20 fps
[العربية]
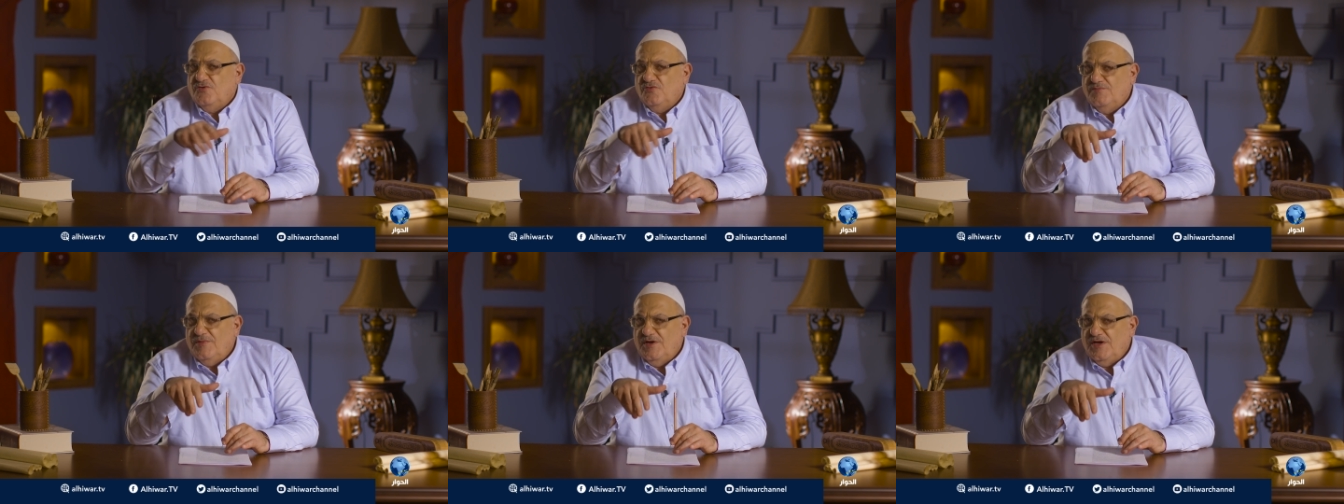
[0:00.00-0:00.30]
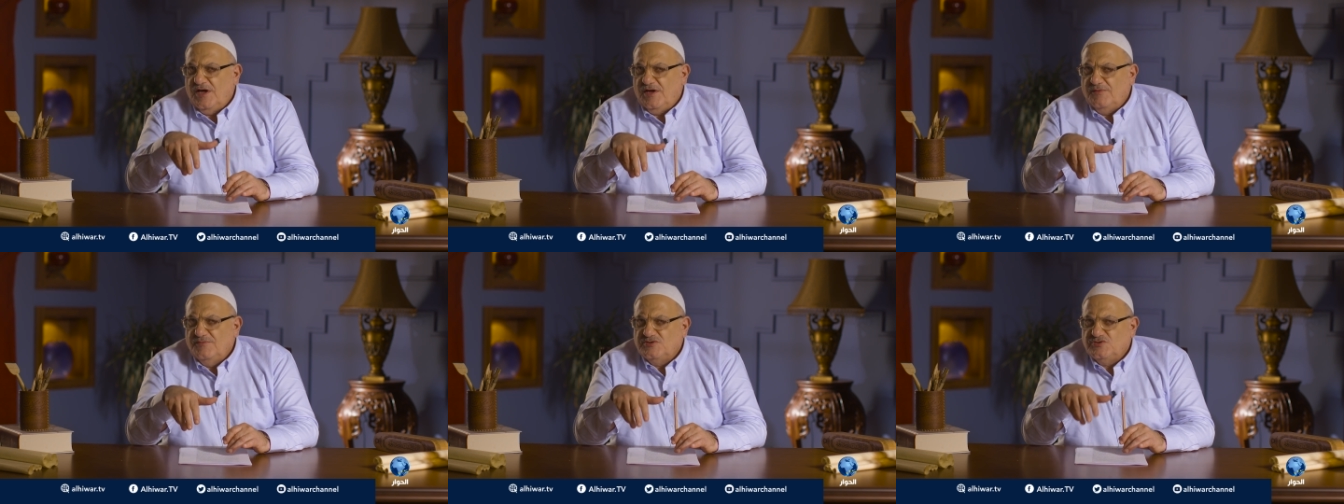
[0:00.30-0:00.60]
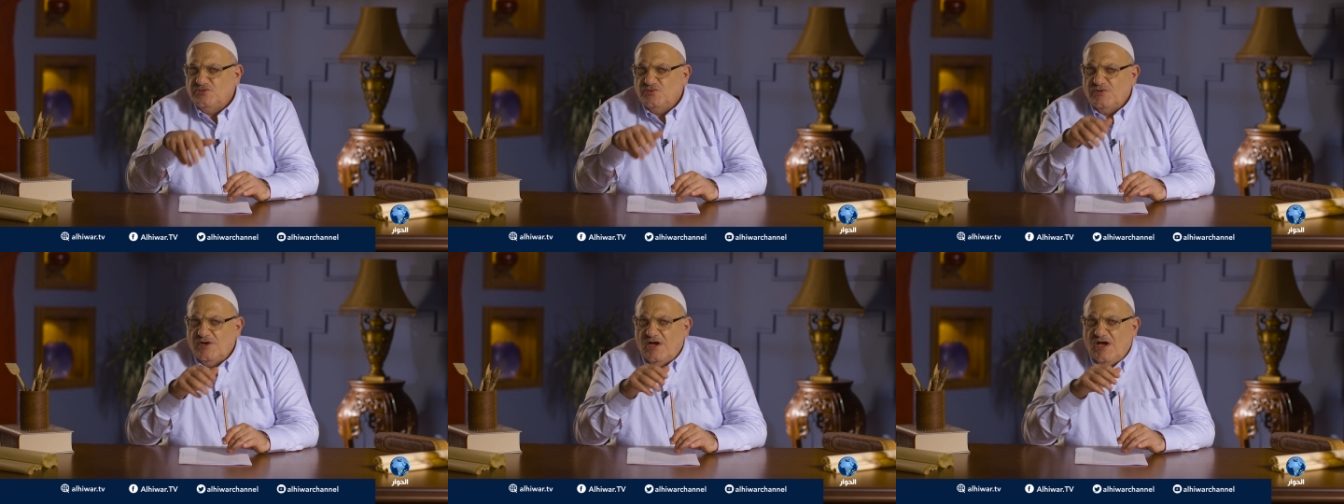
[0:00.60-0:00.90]
ثم
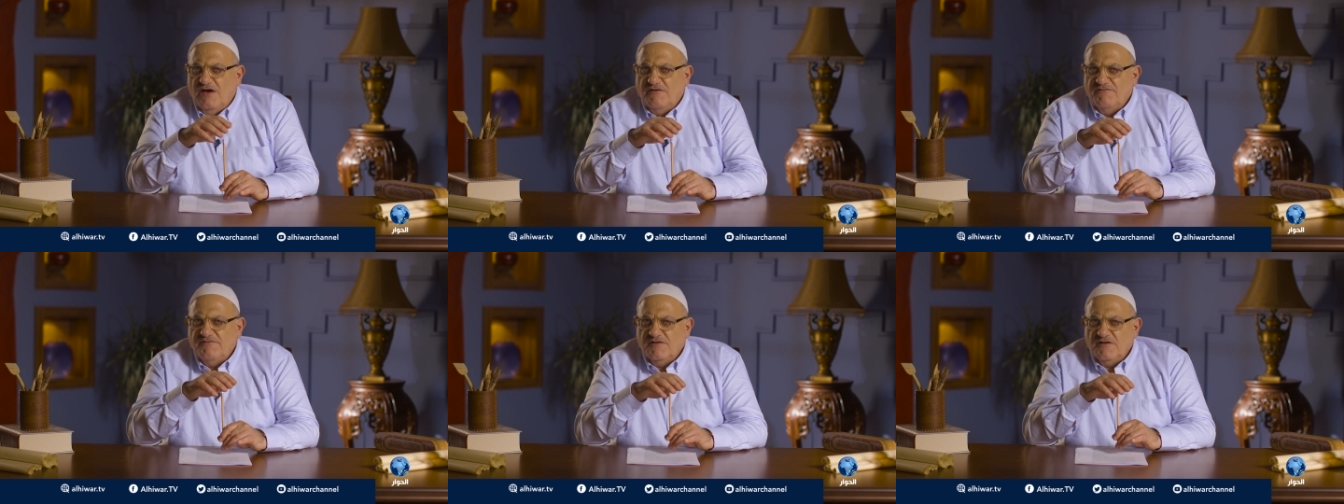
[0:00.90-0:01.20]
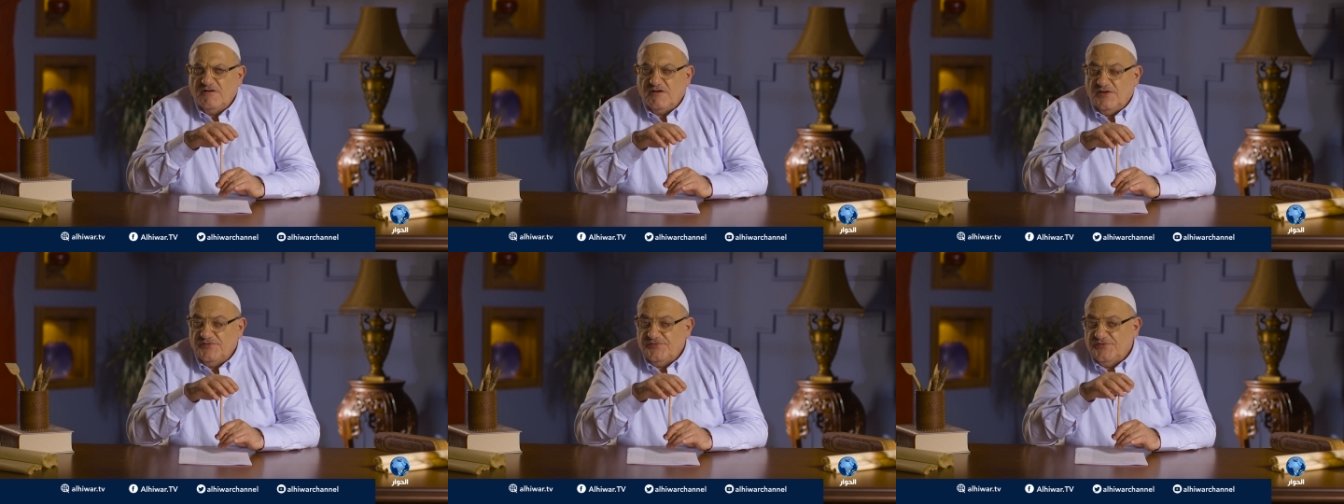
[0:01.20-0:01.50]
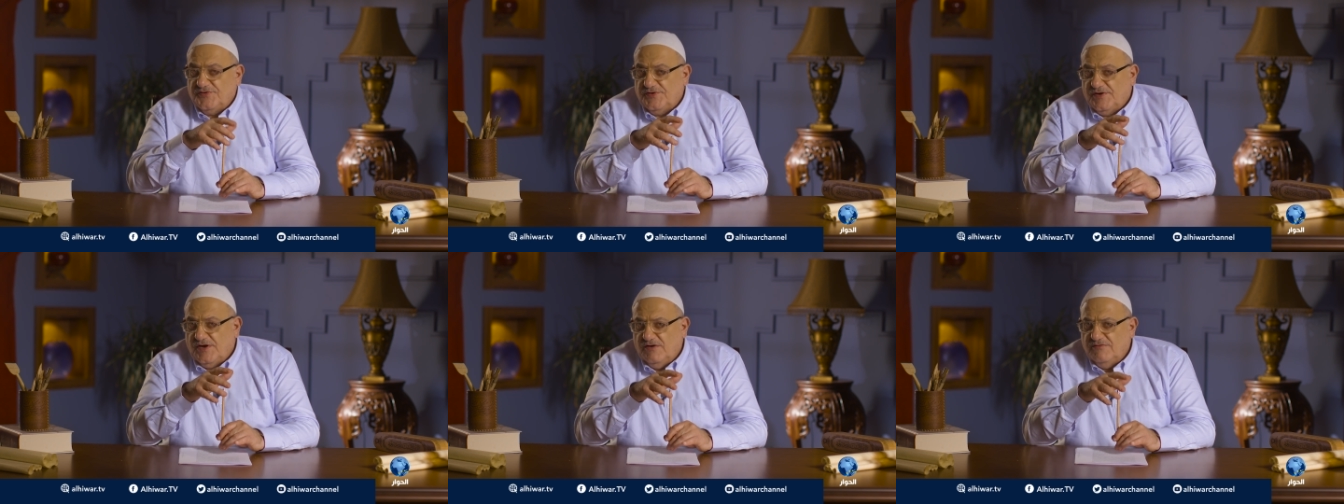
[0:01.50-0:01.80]
يغمسونها في
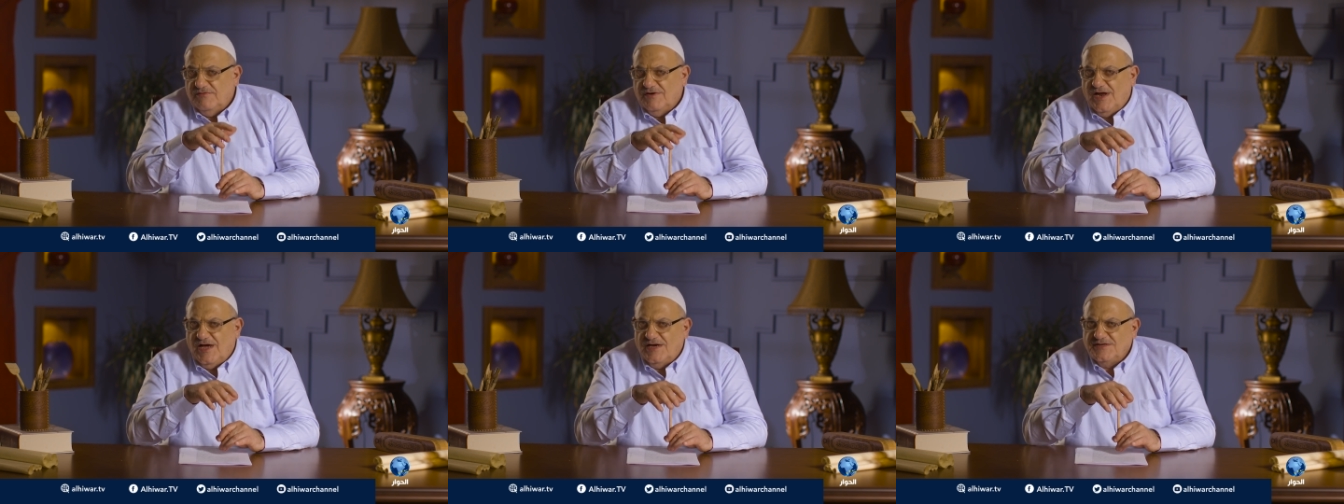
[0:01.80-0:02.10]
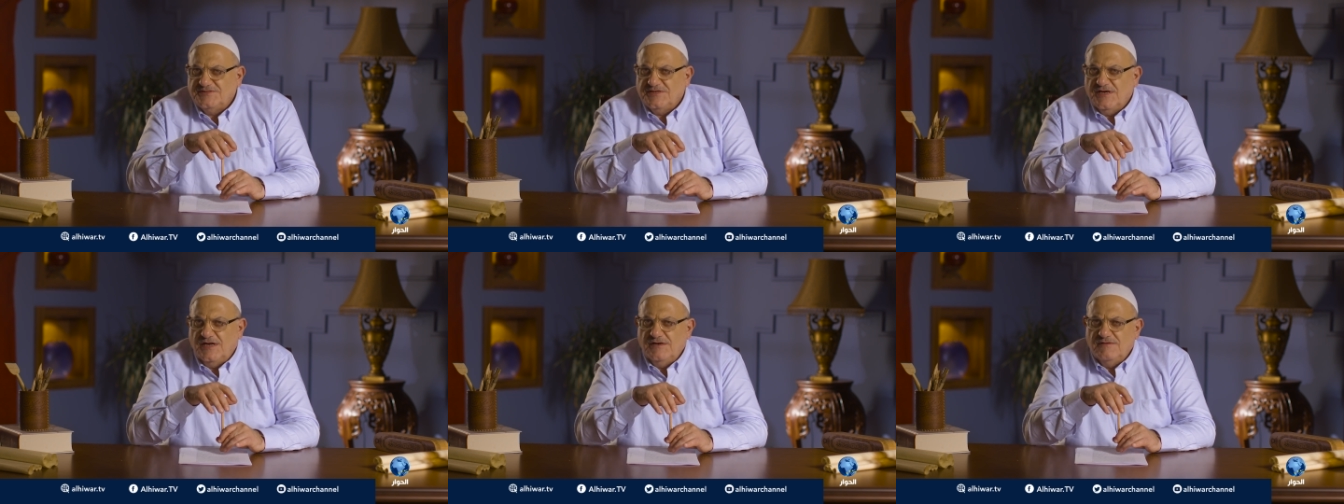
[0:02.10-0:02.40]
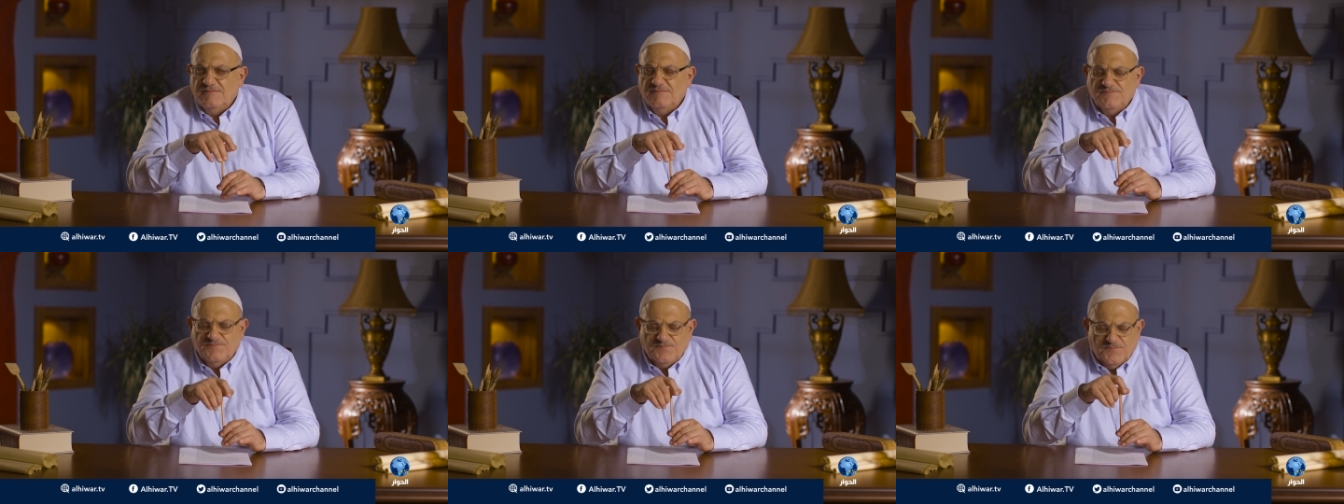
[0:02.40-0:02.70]
القطر أو العسل